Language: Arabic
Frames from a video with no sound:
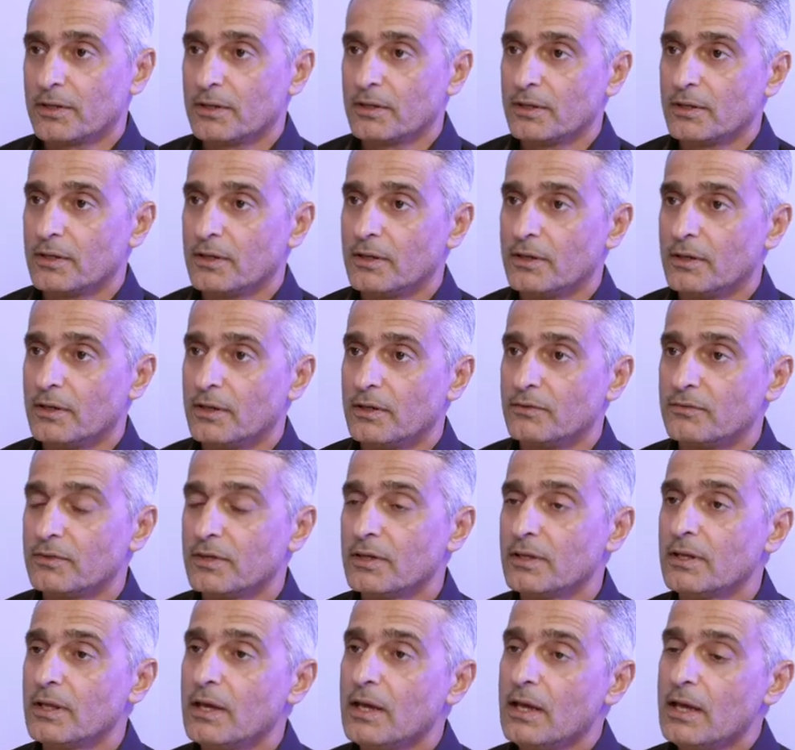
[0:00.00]
بايك اوكي
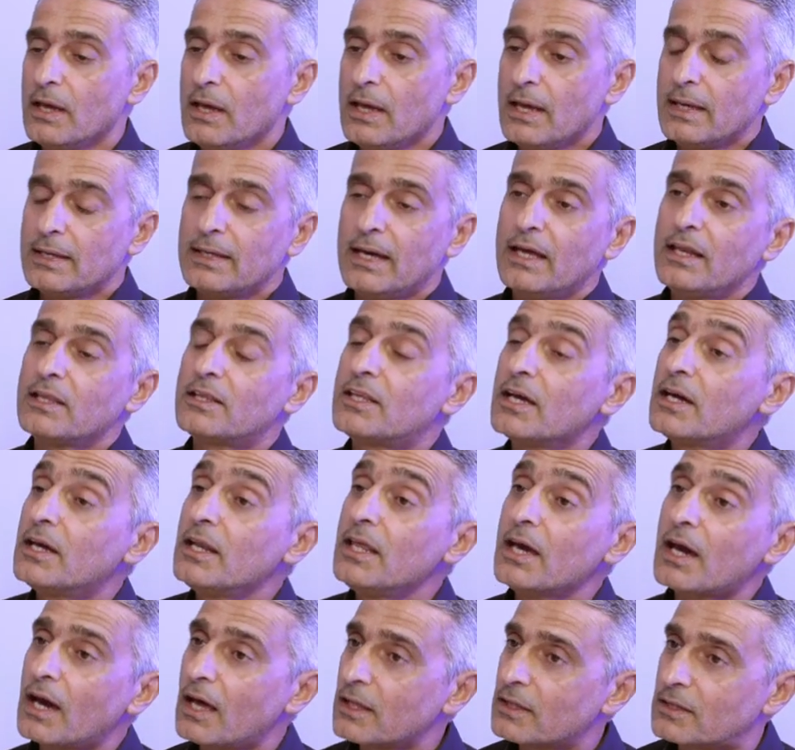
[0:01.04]
زين يعني
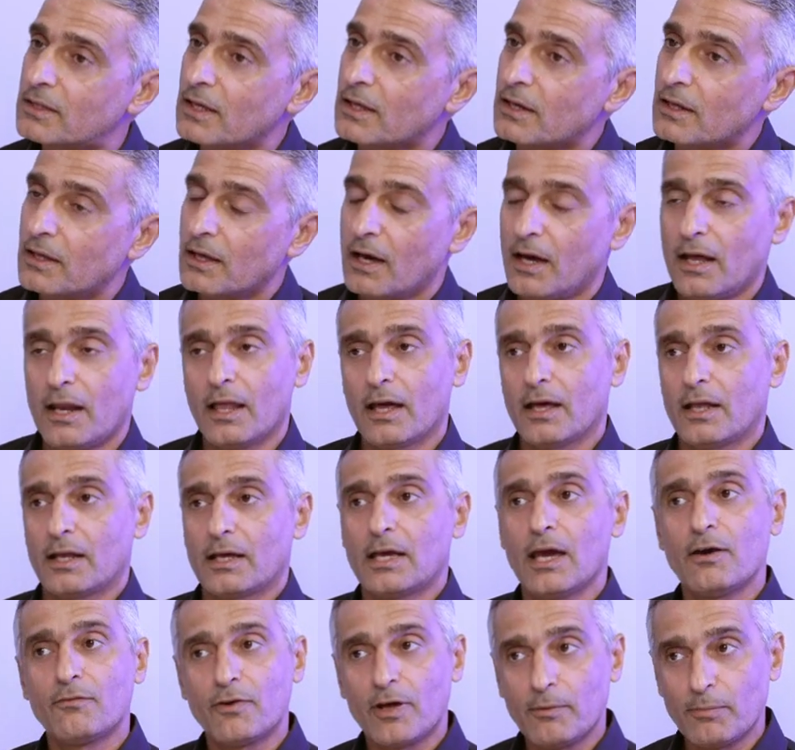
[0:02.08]
التكنيك خدت انا على
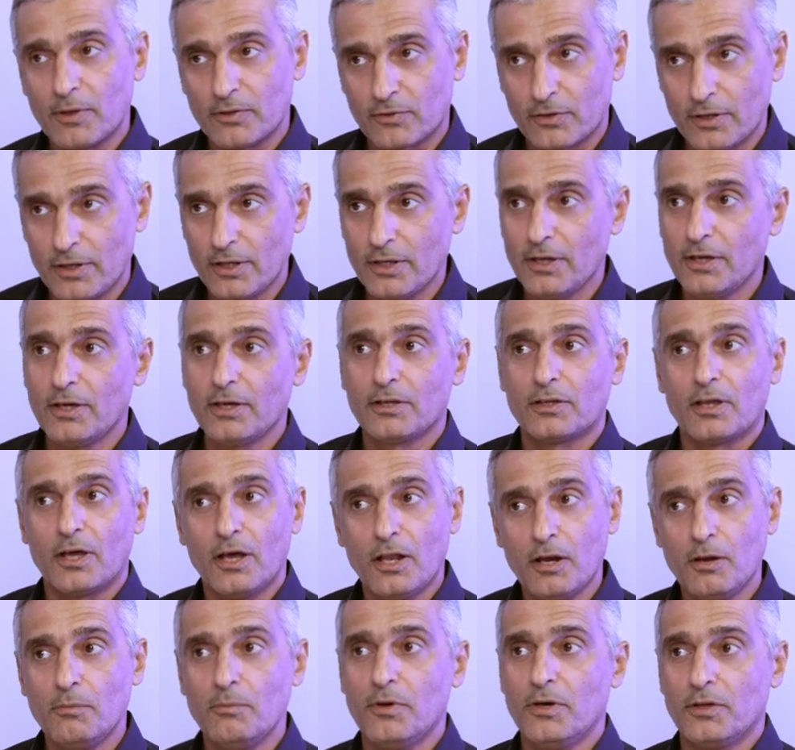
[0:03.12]
الاقل كيف البس
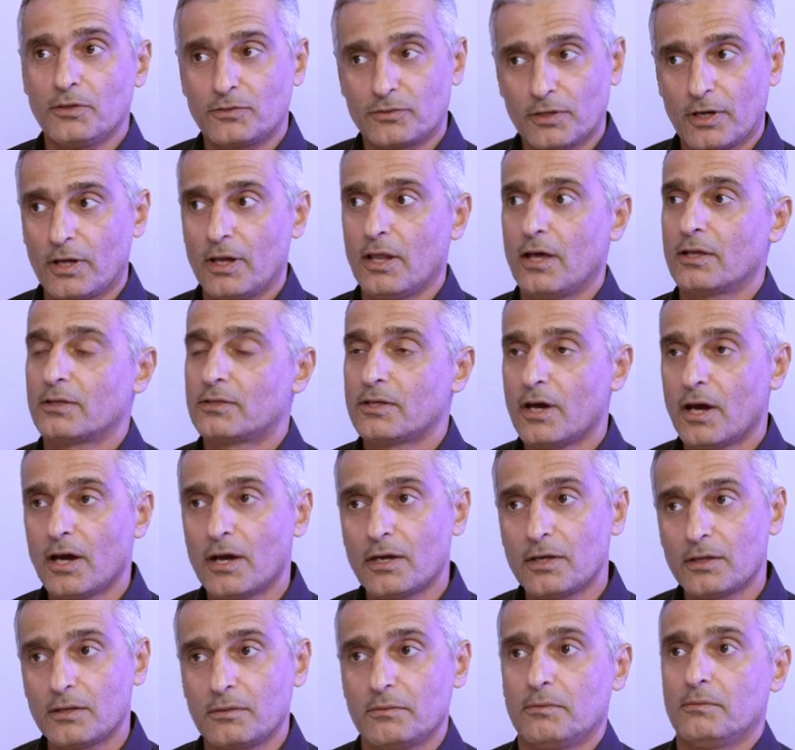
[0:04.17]
كليت هلمت
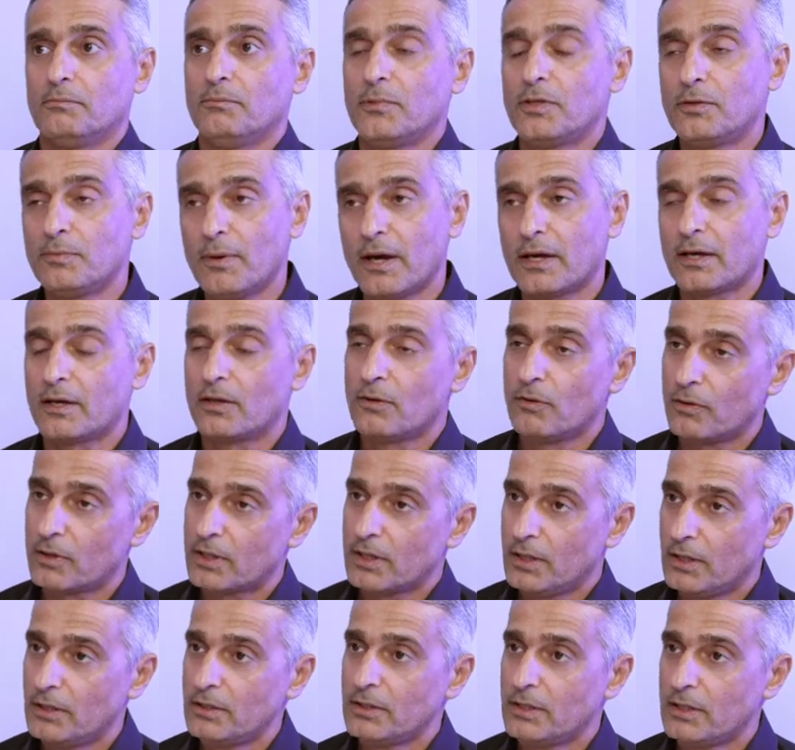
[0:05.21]
شغلاتاي متمكن
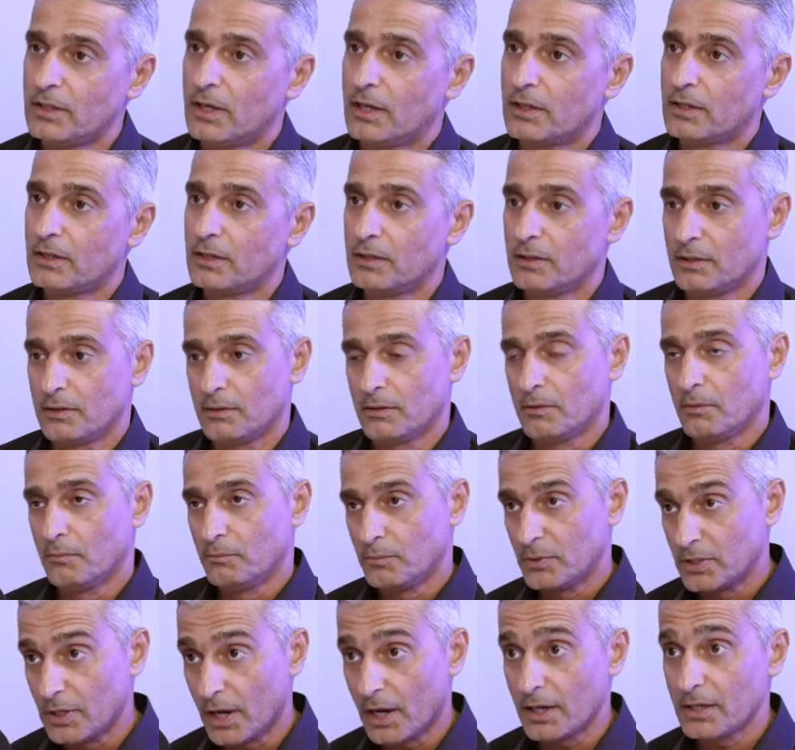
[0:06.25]
اوكي عندي يعني
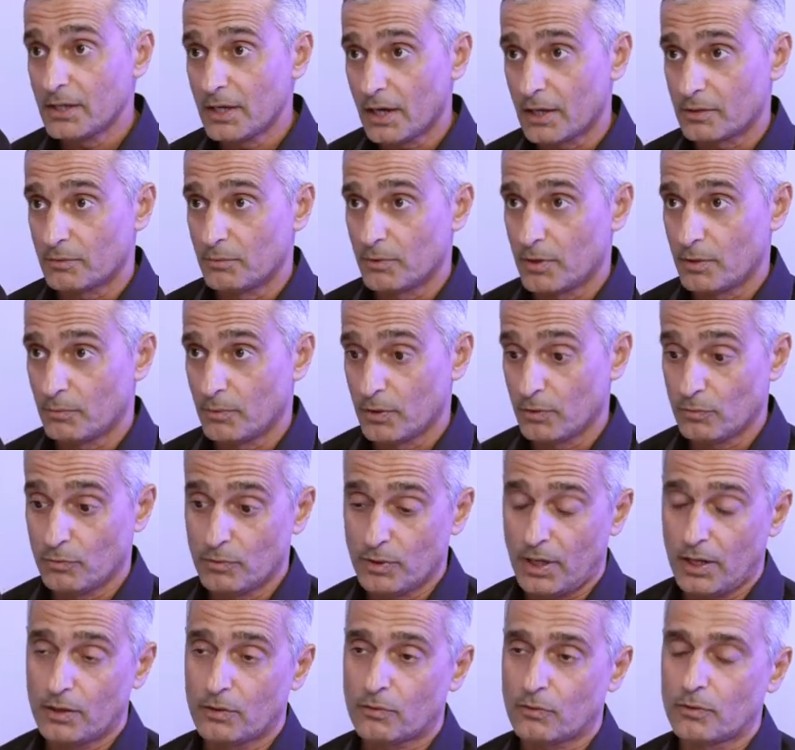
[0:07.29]
بدائيات مثل ما
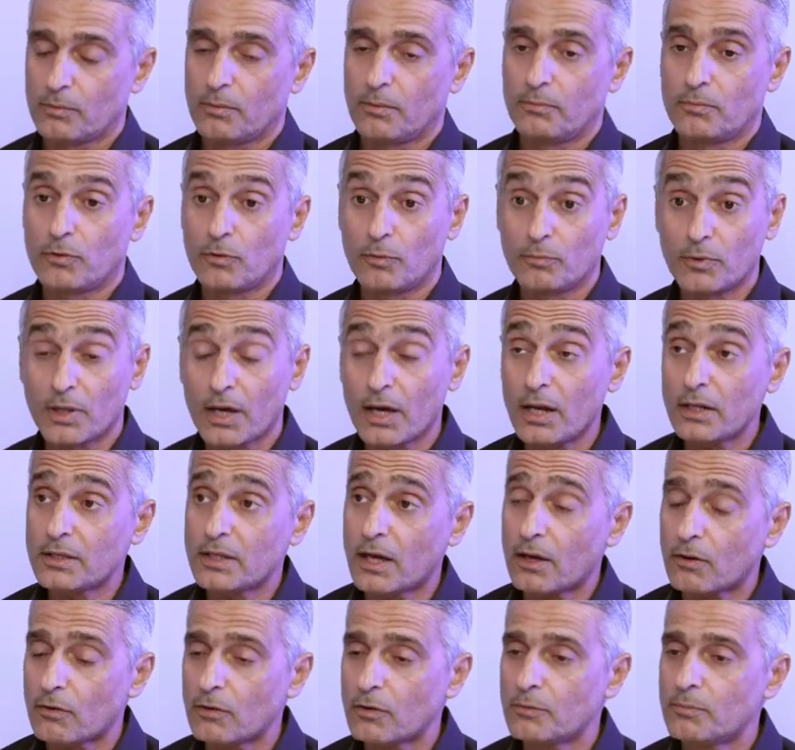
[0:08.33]
يقولون حق الرود بايك يوم
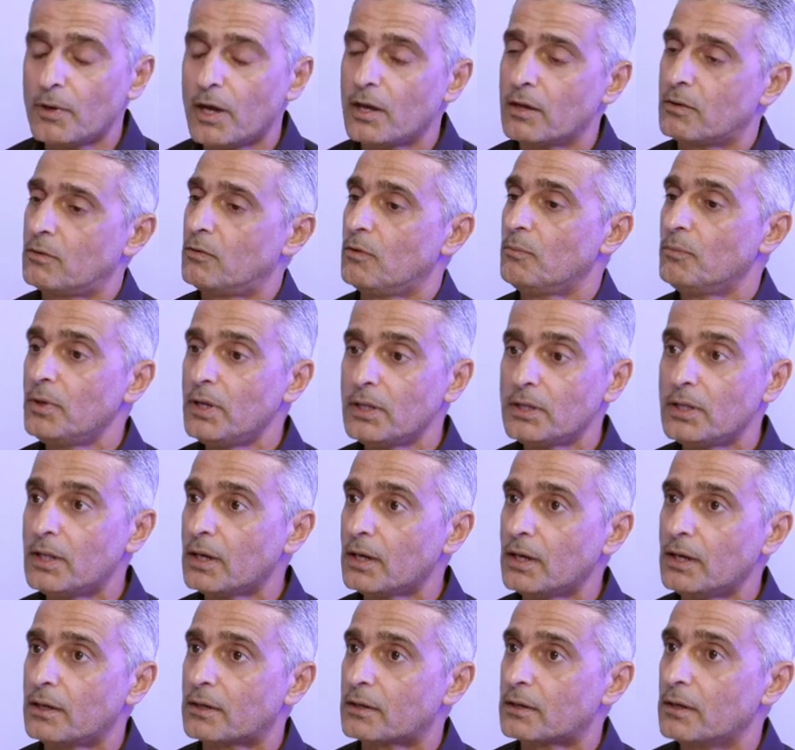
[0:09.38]
دخلت على الرود بايك
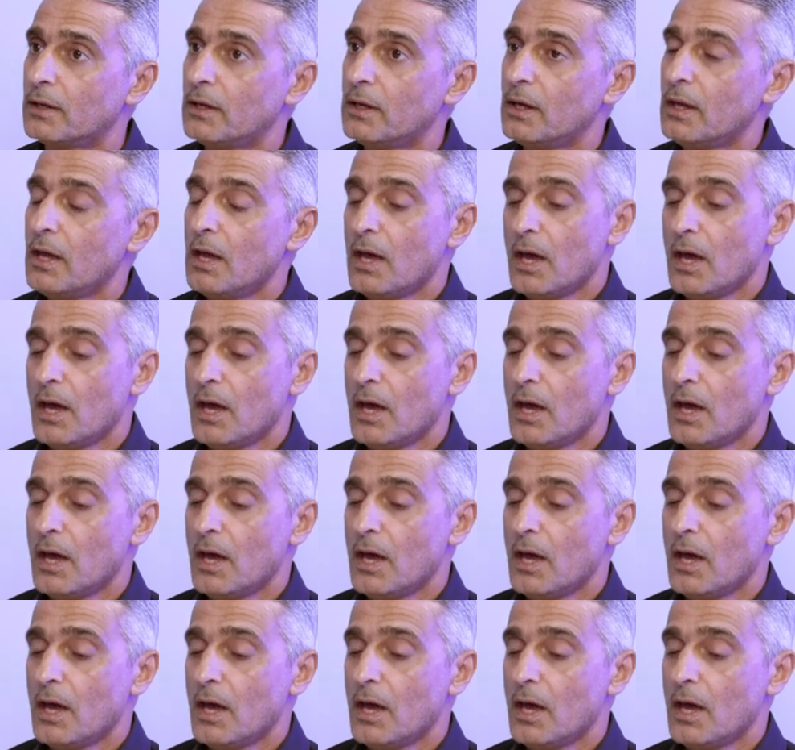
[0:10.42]
كومبليتلي غير